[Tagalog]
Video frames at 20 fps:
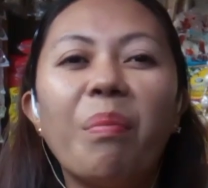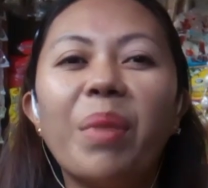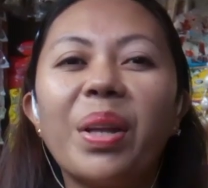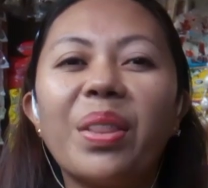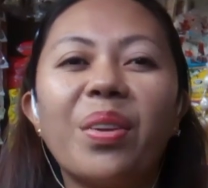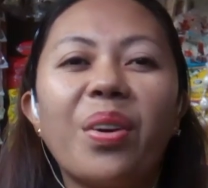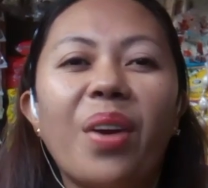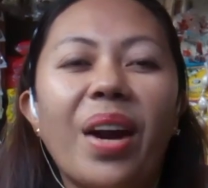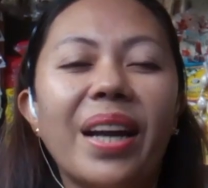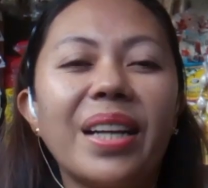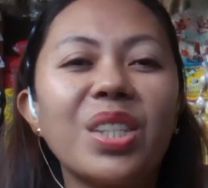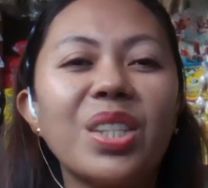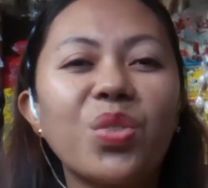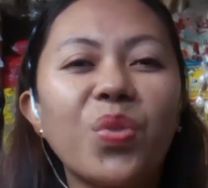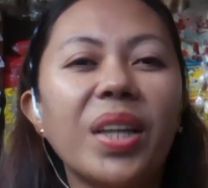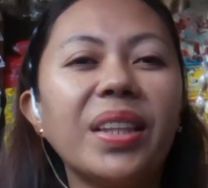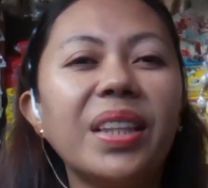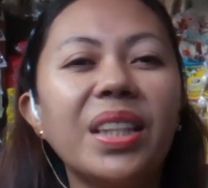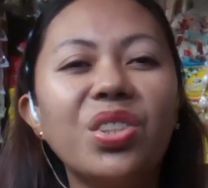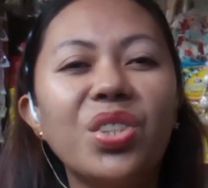But there are
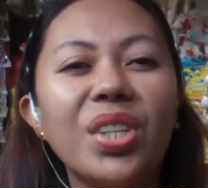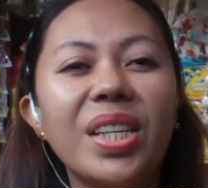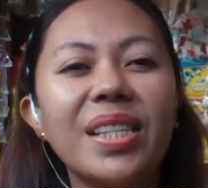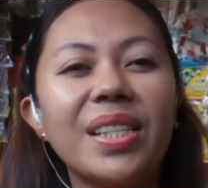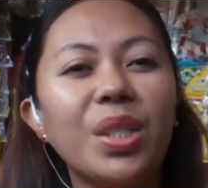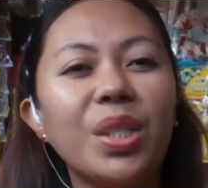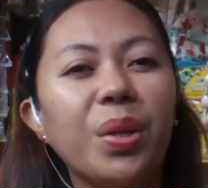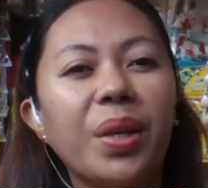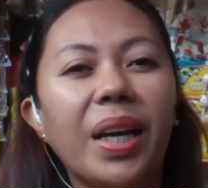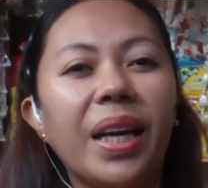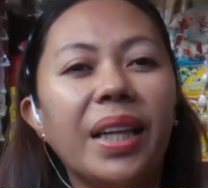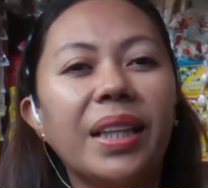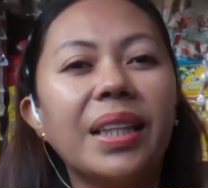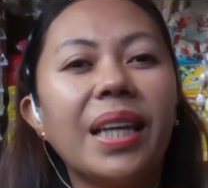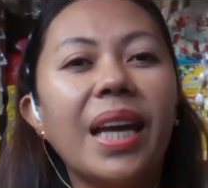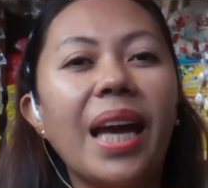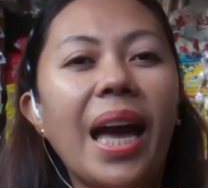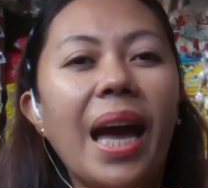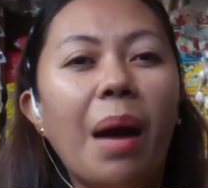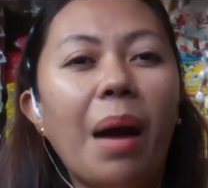strategies you can
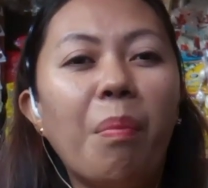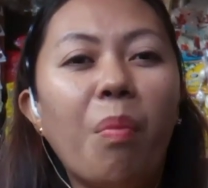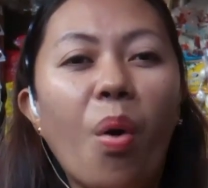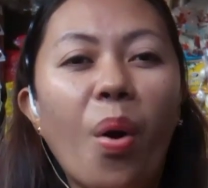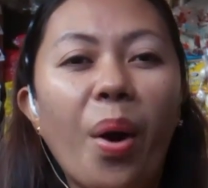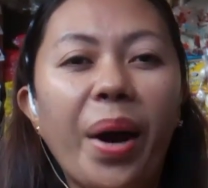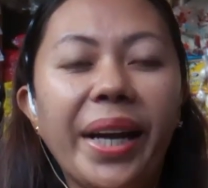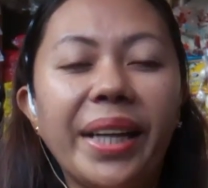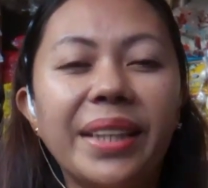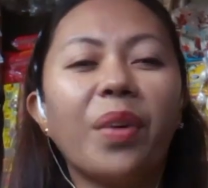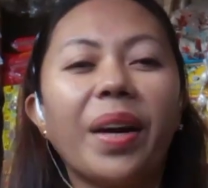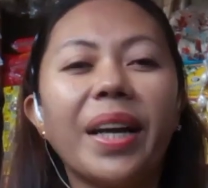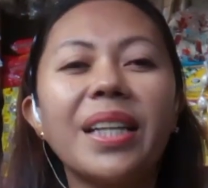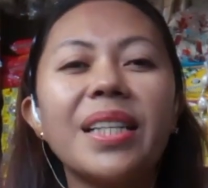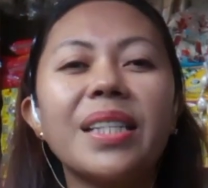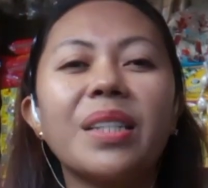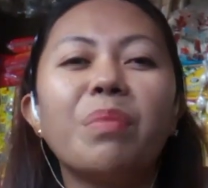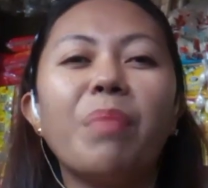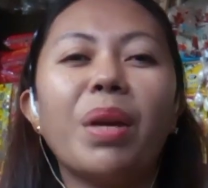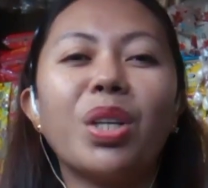avoid.
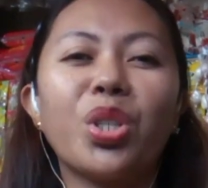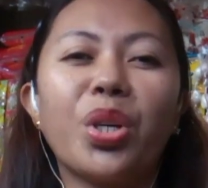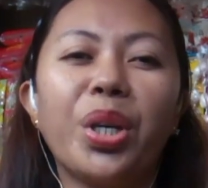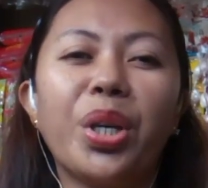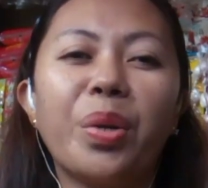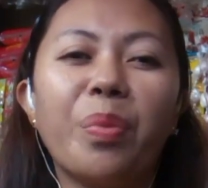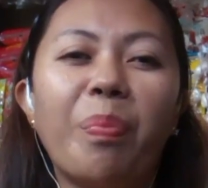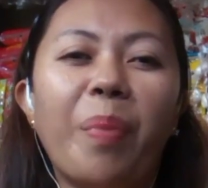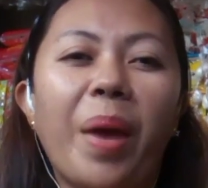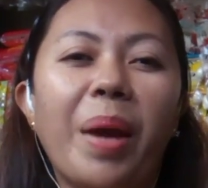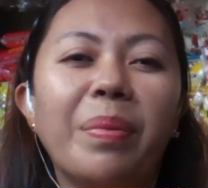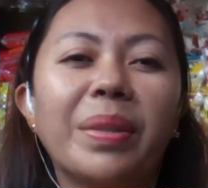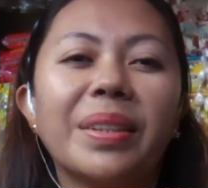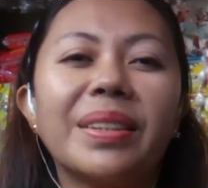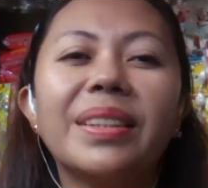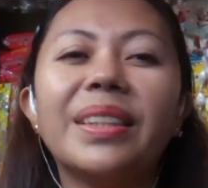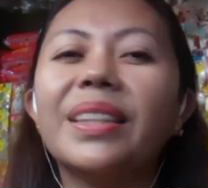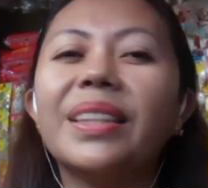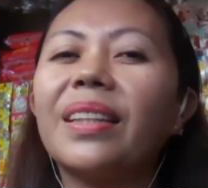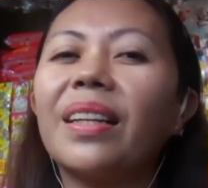First, make sure your payment
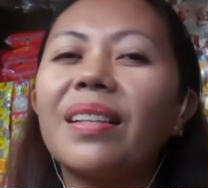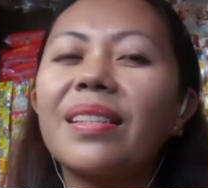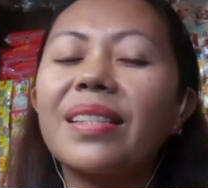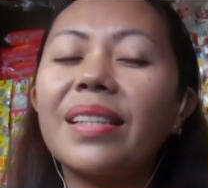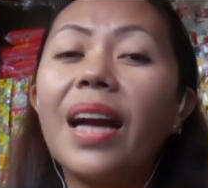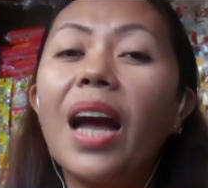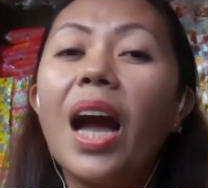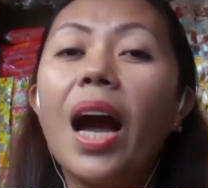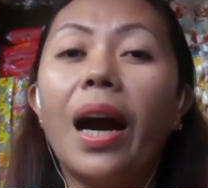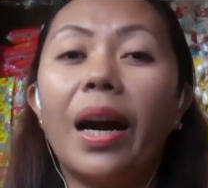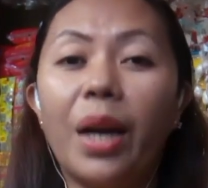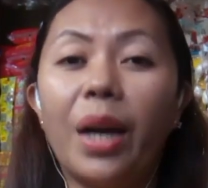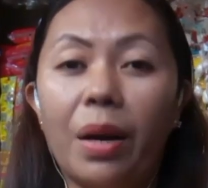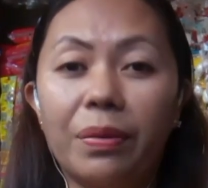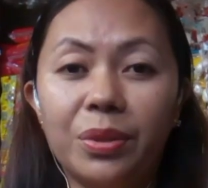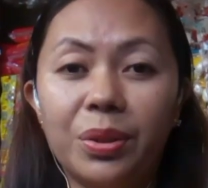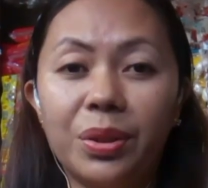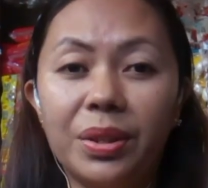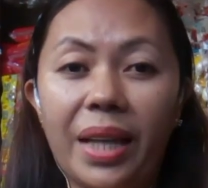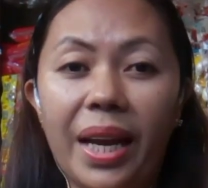details are
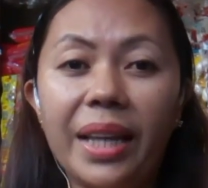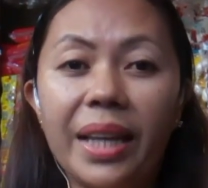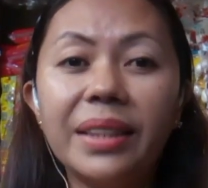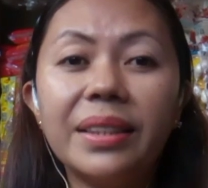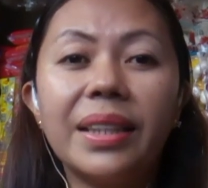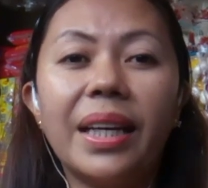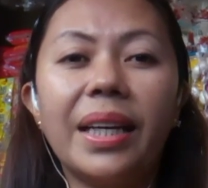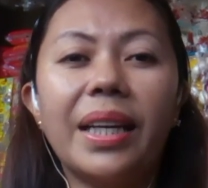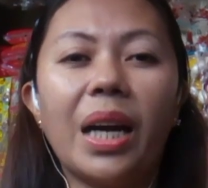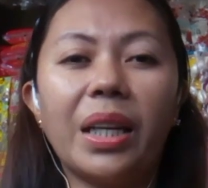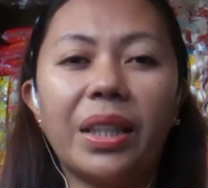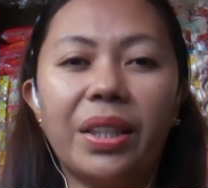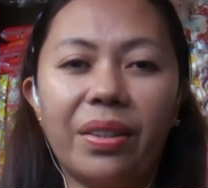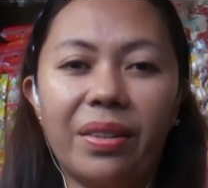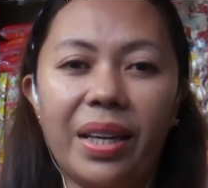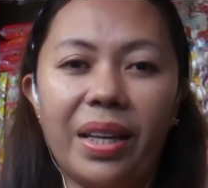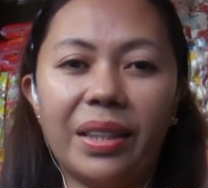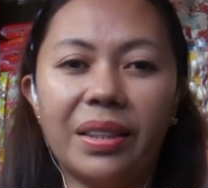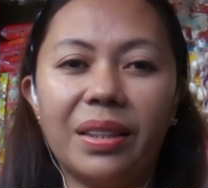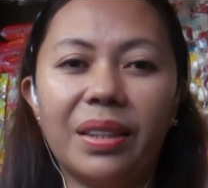up to date and
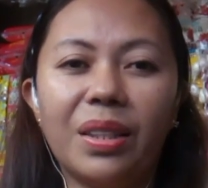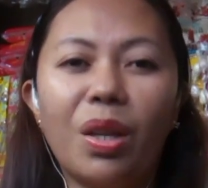accurate.